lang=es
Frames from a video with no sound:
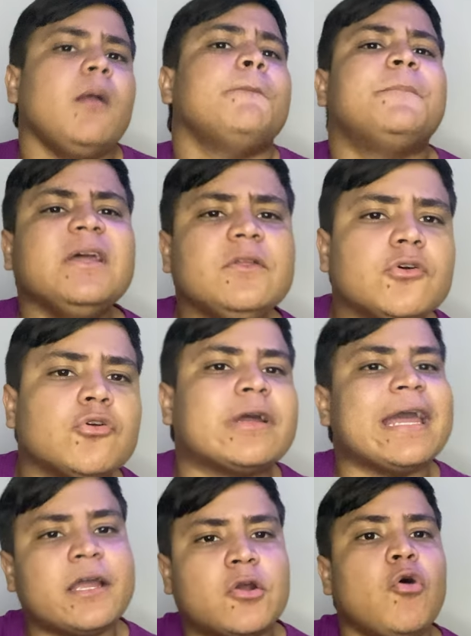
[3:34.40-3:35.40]
Pedro,
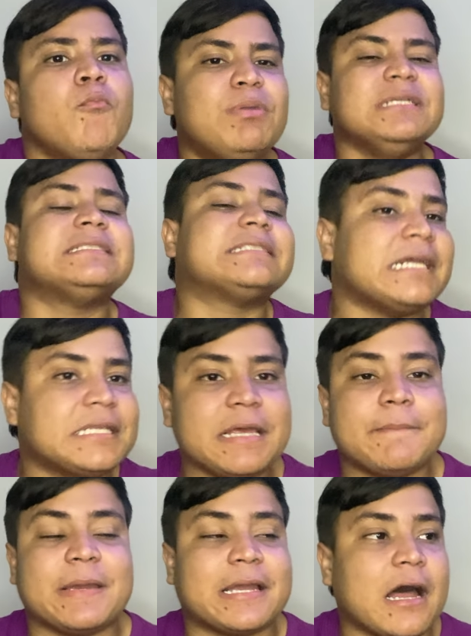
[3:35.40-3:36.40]
¿qué es convencer
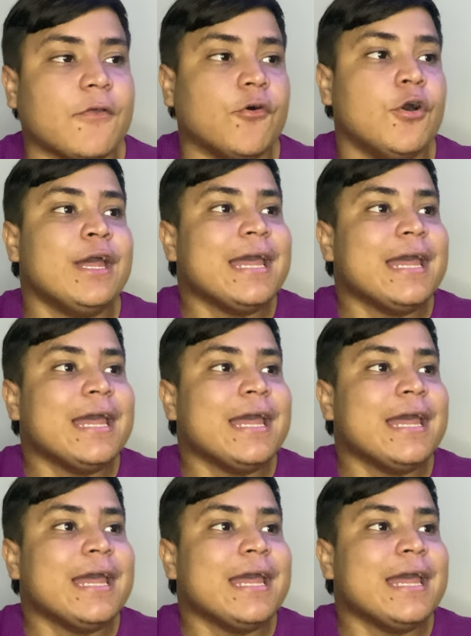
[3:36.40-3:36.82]
de pecado?